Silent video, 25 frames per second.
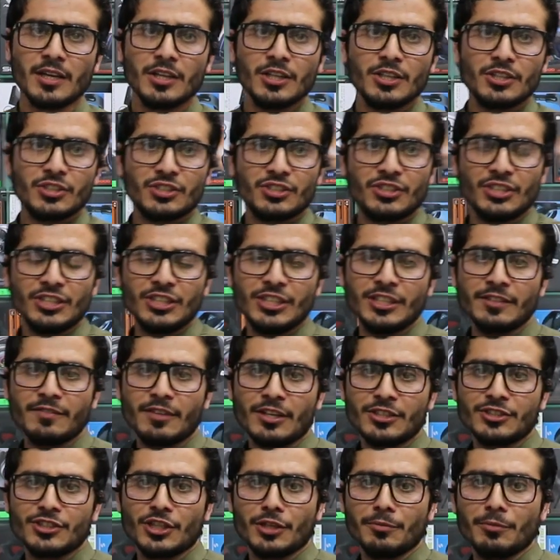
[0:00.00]
सीडी
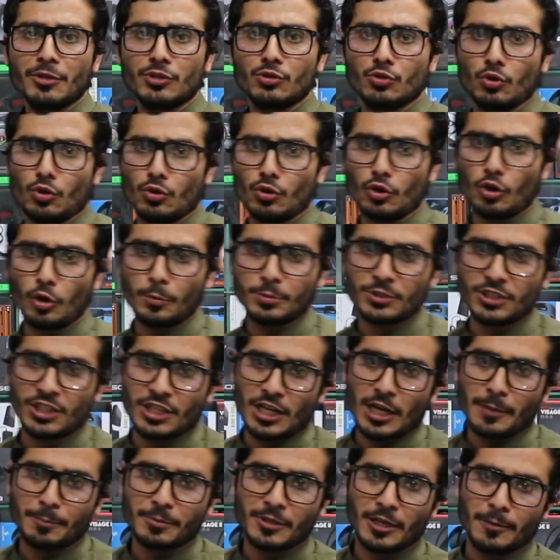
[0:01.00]
वर्जन में दोनों
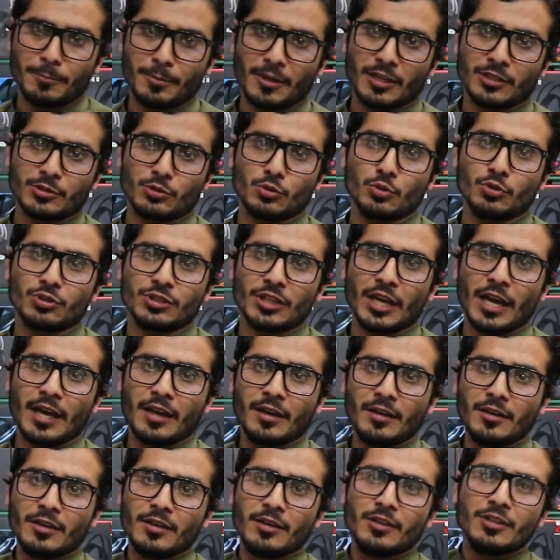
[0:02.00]
ऑप्शन आपके पास होते
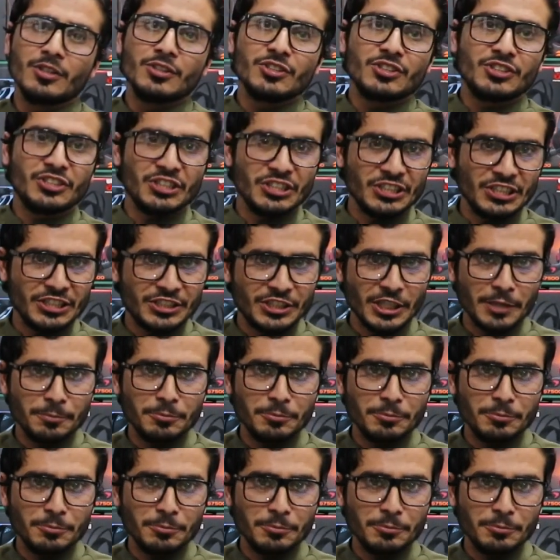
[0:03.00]
हैं सीडी हम्म।